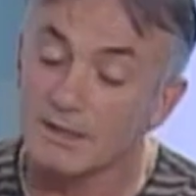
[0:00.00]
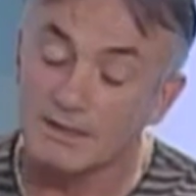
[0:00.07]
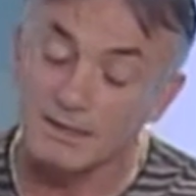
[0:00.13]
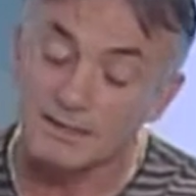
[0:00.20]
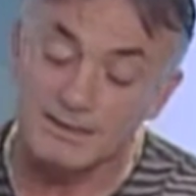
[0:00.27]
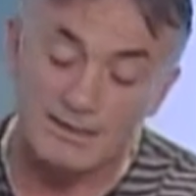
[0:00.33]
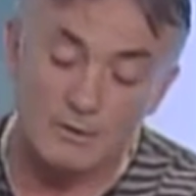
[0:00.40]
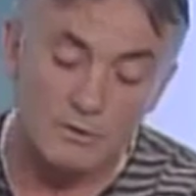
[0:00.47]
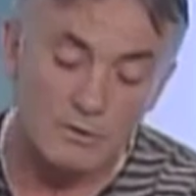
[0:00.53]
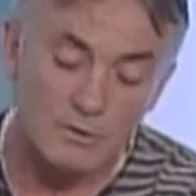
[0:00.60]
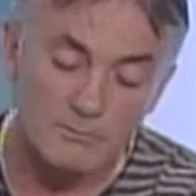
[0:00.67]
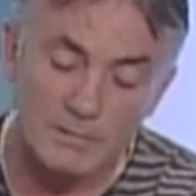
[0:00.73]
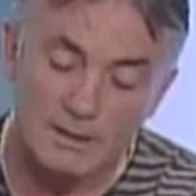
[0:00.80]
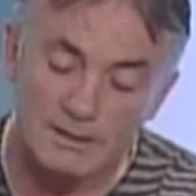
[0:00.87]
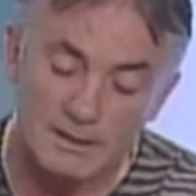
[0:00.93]
que será un
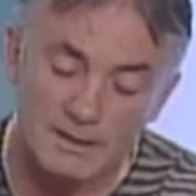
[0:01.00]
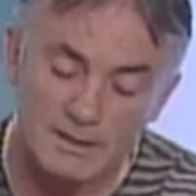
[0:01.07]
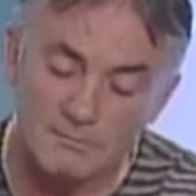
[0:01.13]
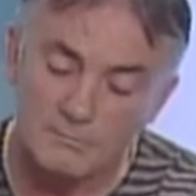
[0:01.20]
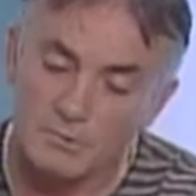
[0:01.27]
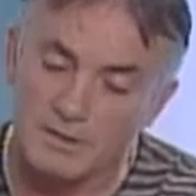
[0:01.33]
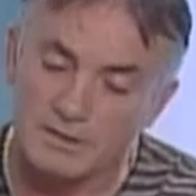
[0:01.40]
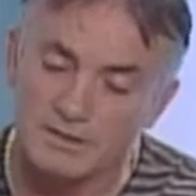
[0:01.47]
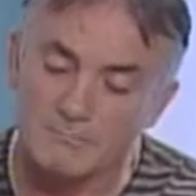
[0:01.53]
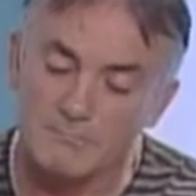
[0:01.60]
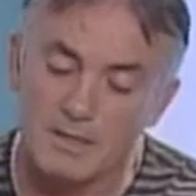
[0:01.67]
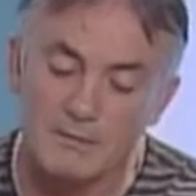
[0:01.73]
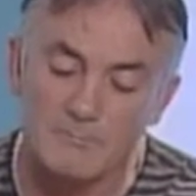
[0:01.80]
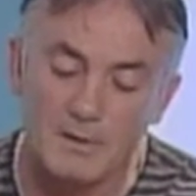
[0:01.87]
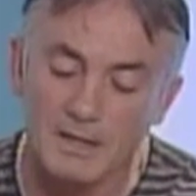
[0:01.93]
combate, pues
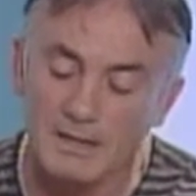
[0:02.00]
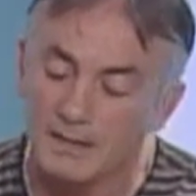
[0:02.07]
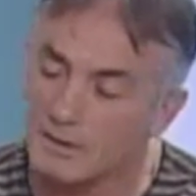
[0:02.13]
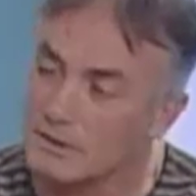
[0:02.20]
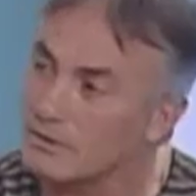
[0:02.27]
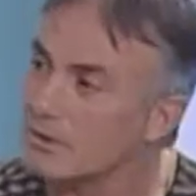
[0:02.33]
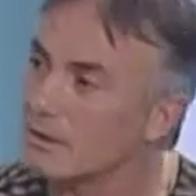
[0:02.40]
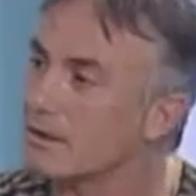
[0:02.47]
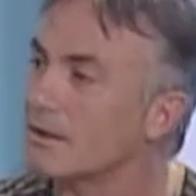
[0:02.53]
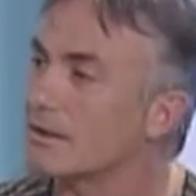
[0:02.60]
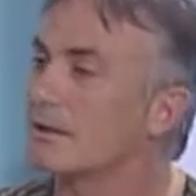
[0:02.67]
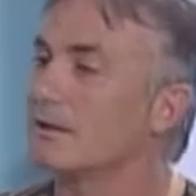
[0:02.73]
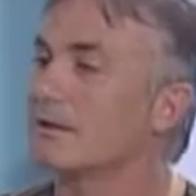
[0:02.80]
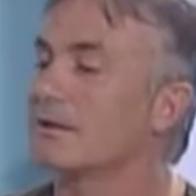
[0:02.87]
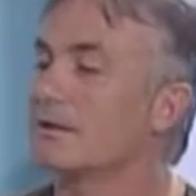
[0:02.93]
me imagino
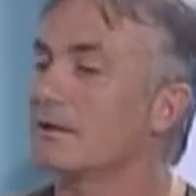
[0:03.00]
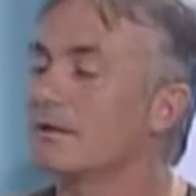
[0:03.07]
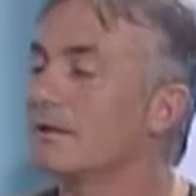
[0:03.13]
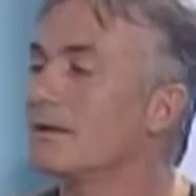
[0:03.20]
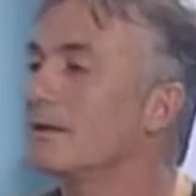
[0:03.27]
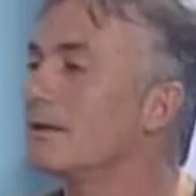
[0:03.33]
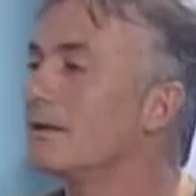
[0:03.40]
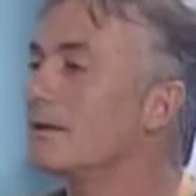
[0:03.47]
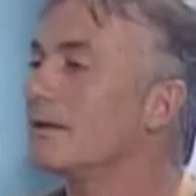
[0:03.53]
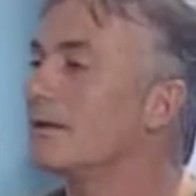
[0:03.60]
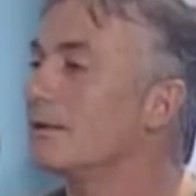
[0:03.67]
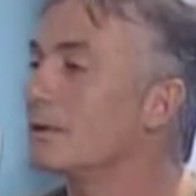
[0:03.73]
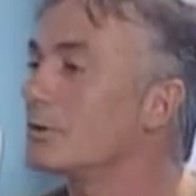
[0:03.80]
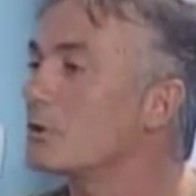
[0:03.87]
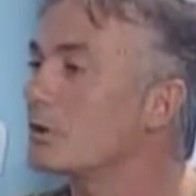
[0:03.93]
que que
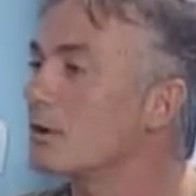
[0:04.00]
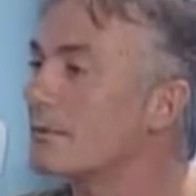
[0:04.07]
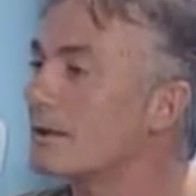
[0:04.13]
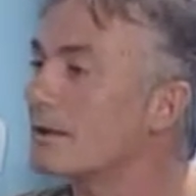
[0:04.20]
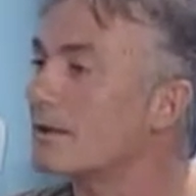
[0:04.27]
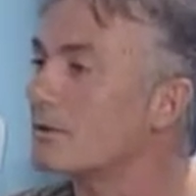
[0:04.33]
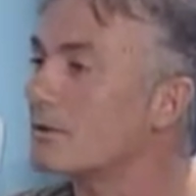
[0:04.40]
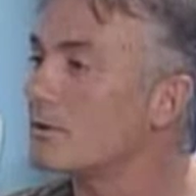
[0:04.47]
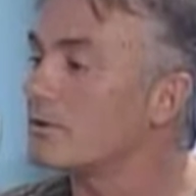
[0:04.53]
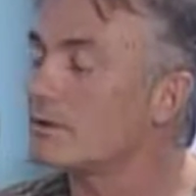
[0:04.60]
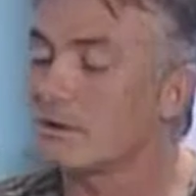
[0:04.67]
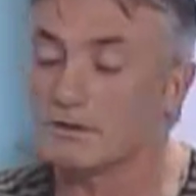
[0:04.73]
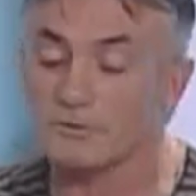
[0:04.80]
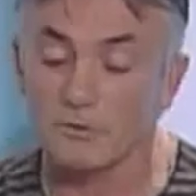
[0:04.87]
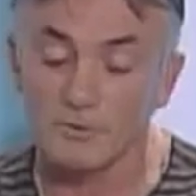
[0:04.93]
es digno de ver, ¿no?
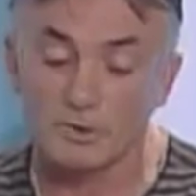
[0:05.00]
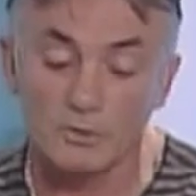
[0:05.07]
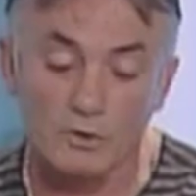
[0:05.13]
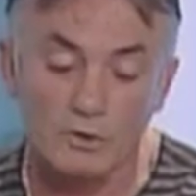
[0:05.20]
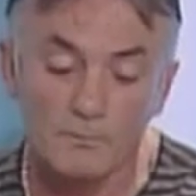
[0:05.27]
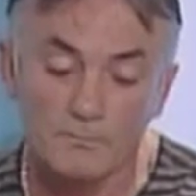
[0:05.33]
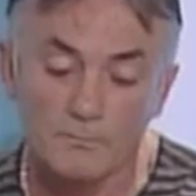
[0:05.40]
Y sobre todo... el